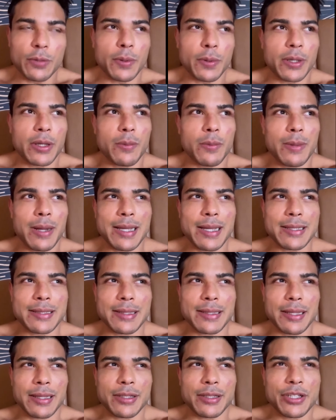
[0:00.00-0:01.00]
um pouquinho mais,
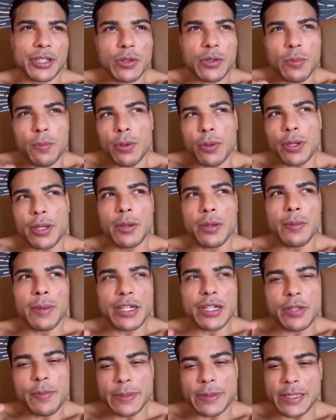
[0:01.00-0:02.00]
ter tido um pouquinho
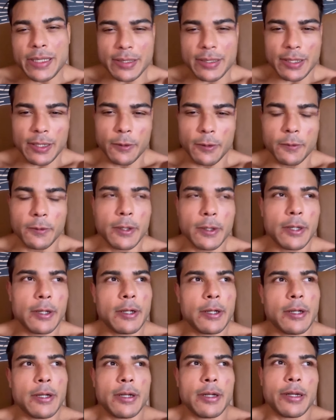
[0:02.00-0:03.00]
mais de pressão.
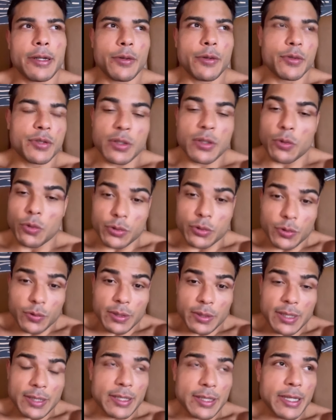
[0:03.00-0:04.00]
O segundo o
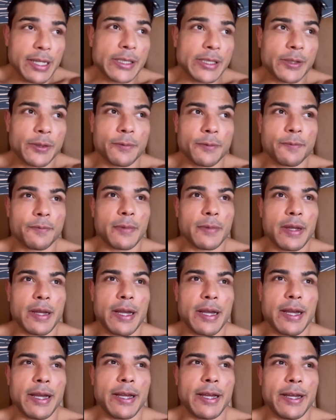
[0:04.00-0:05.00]
terceiro,
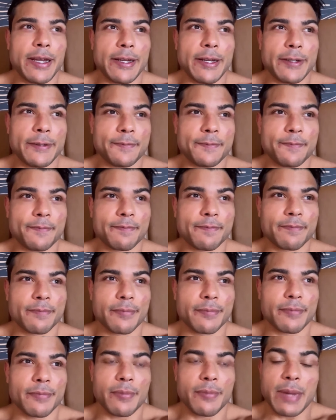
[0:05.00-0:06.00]
é,
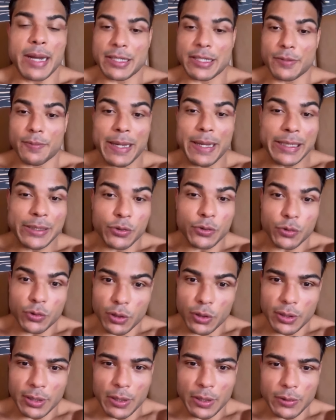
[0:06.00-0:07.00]
mais mérito
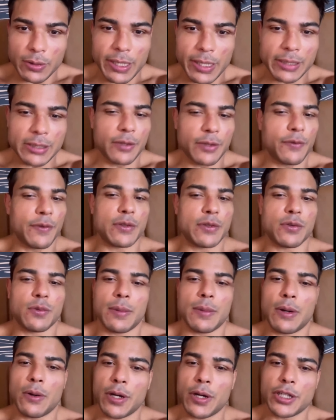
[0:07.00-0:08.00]
total dele, que fez
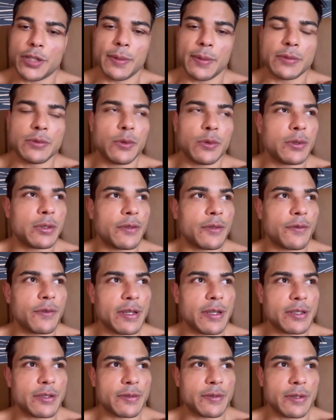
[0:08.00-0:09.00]
uma ótima luta,
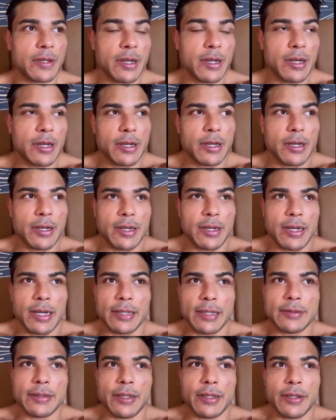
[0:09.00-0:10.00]
fez
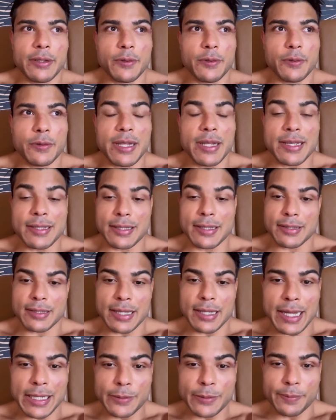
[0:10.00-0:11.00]
ali o
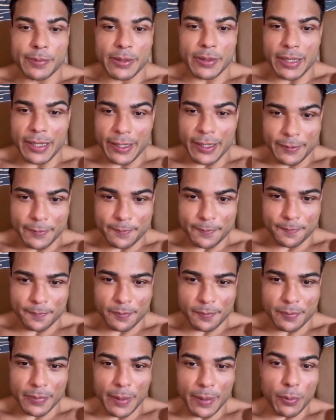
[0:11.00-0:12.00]
necessário
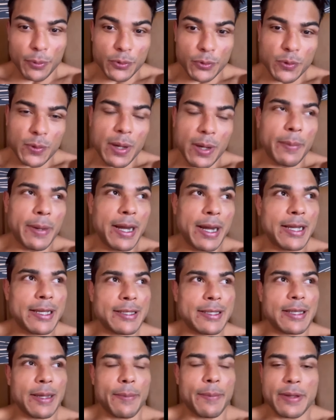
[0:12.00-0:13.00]
para pontuar
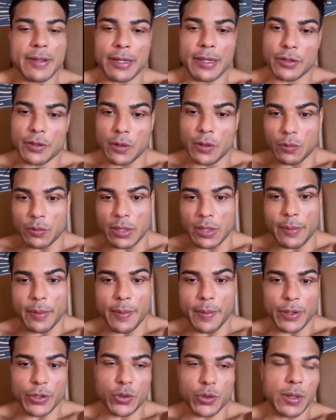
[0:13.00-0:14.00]
mais, apesar de não ter me
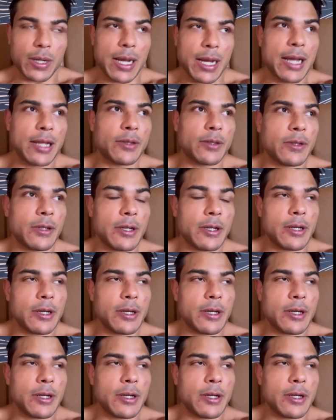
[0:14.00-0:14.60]
machucado,